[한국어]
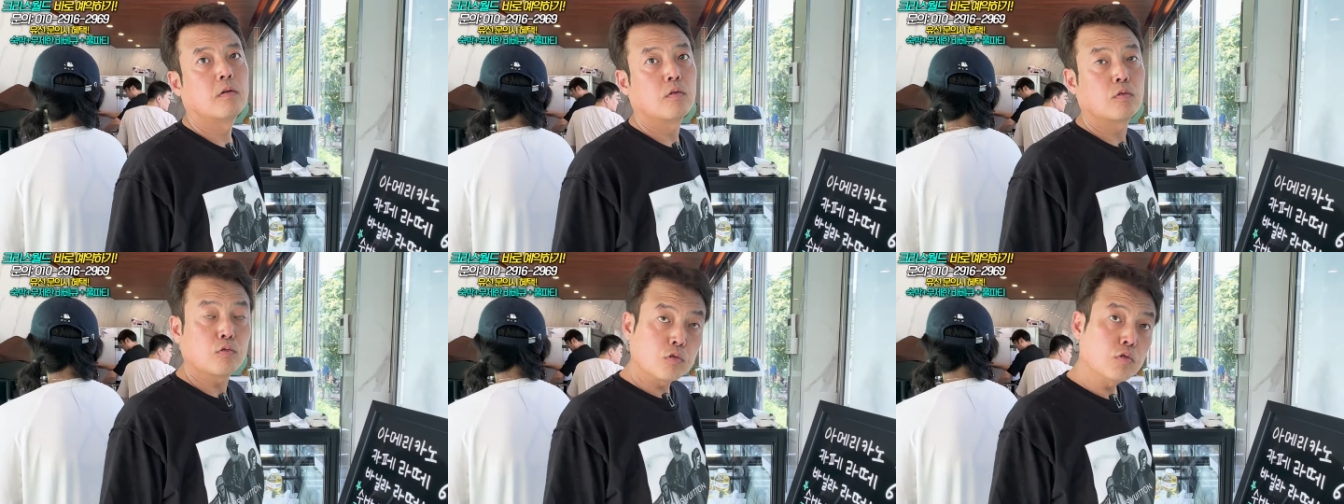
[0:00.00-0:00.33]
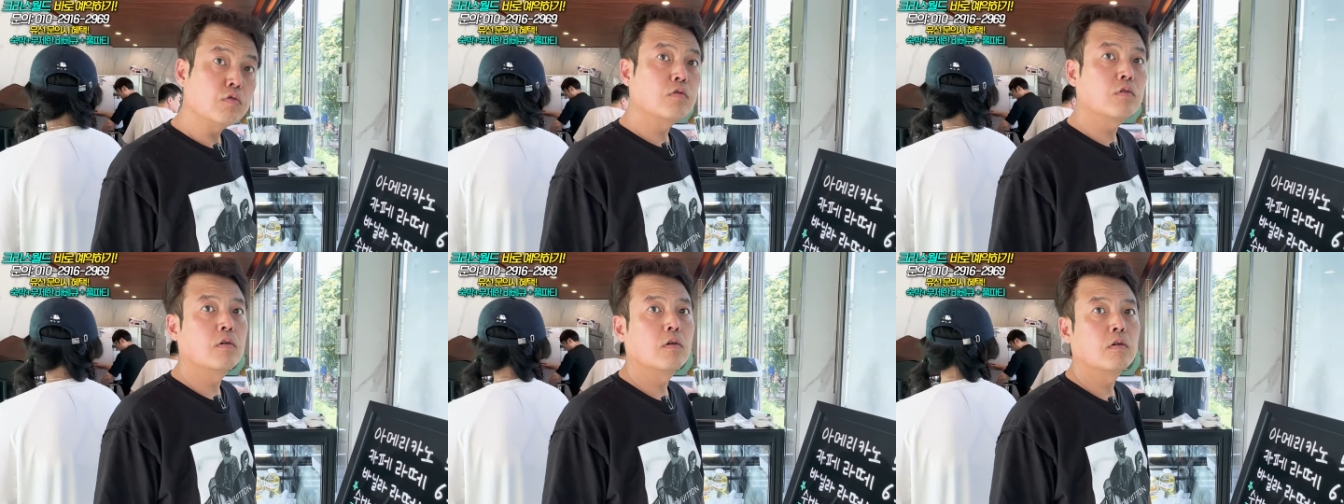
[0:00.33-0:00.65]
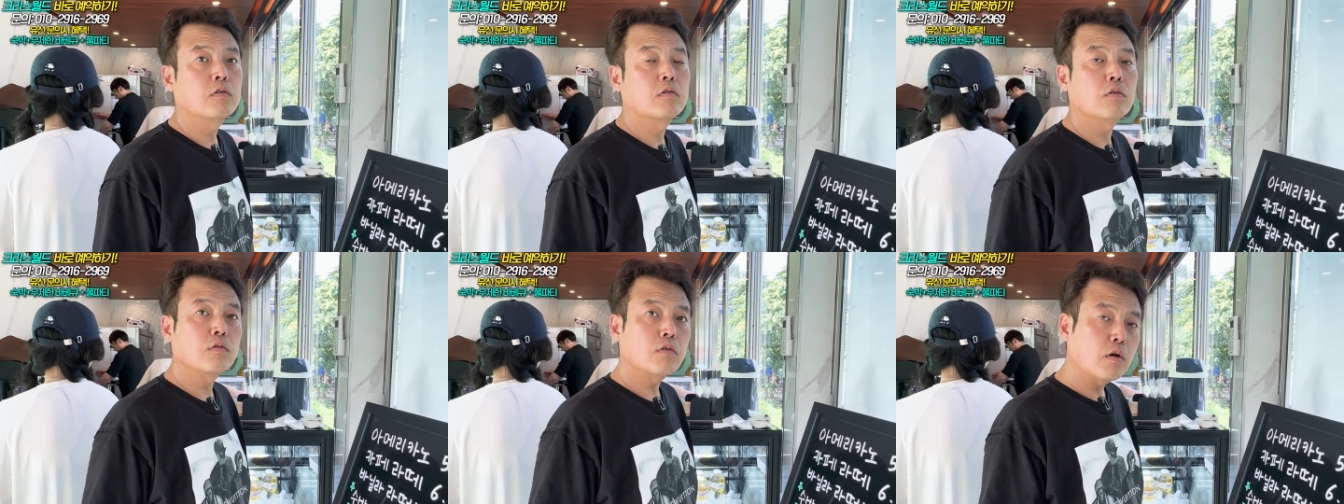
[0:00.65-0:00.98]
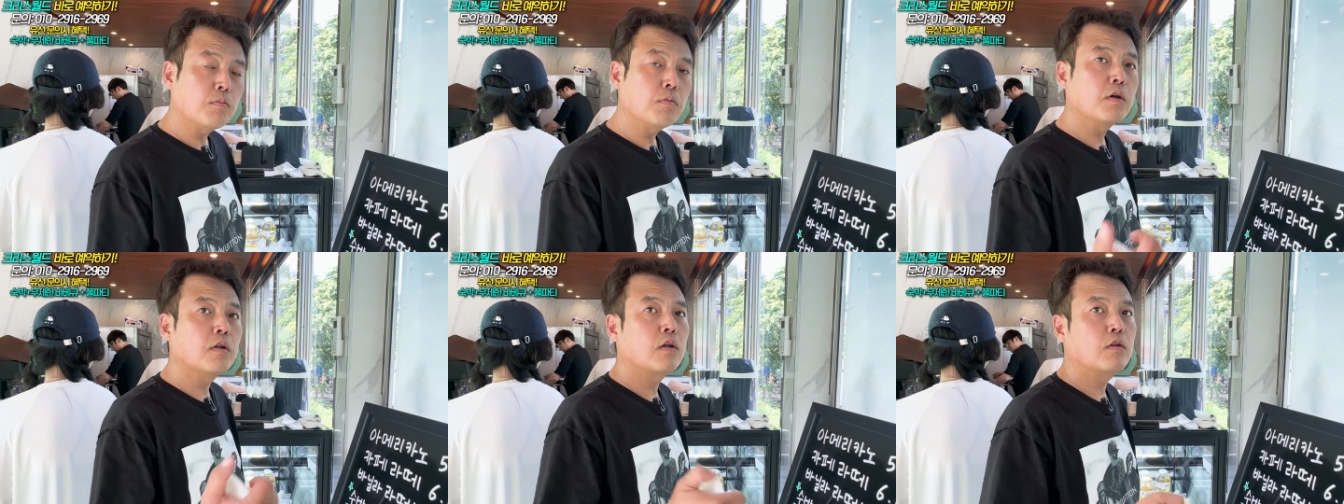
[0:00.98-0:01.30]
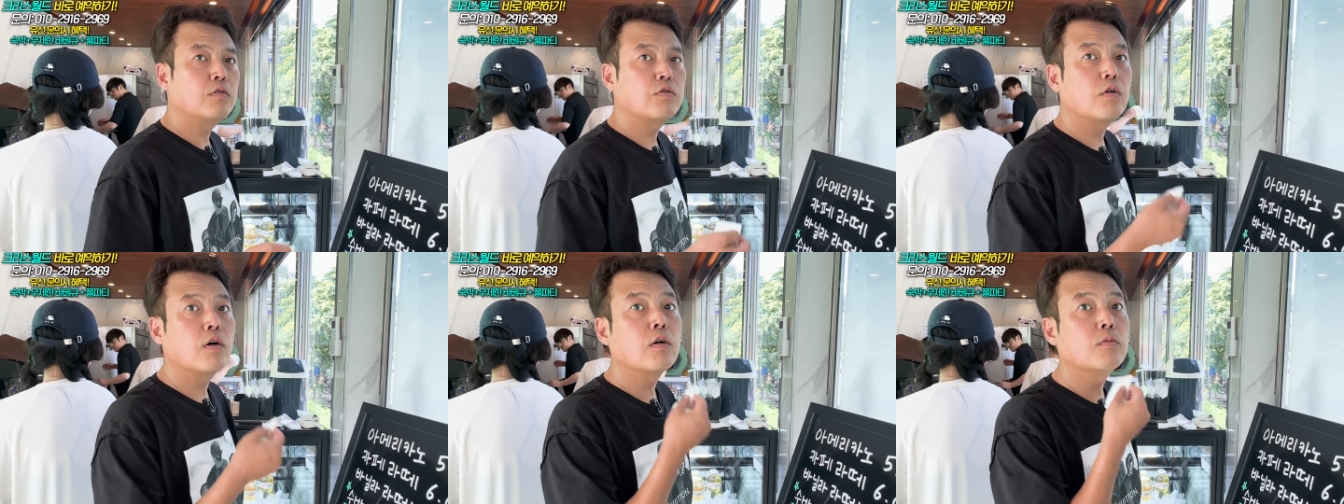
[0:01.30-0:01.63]
그러니까 그냥 땅만
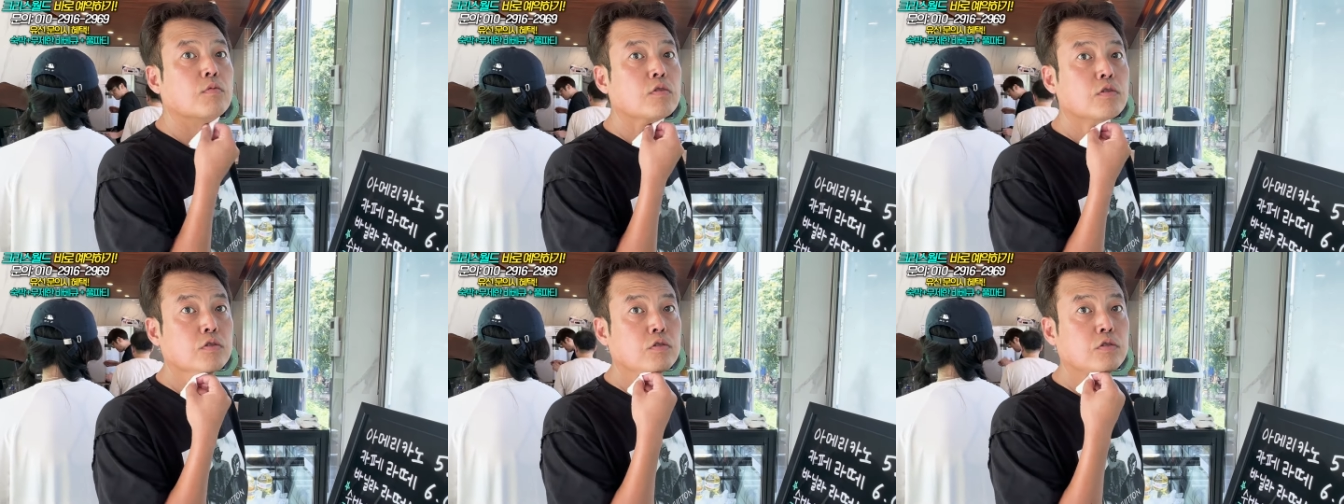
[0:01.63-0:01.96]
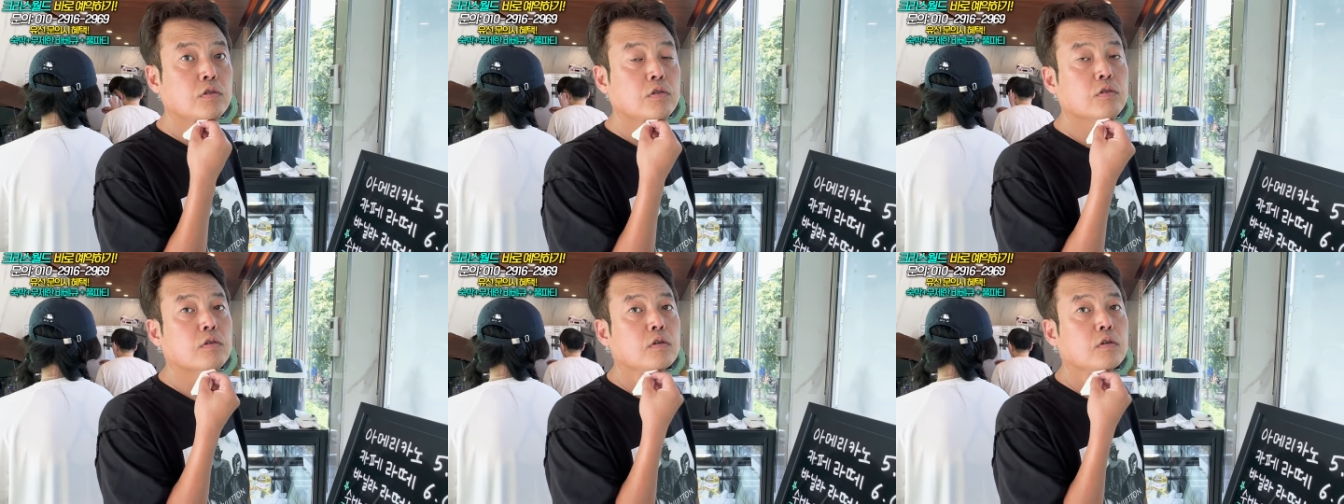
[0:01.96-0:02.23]
해서 하면 되지.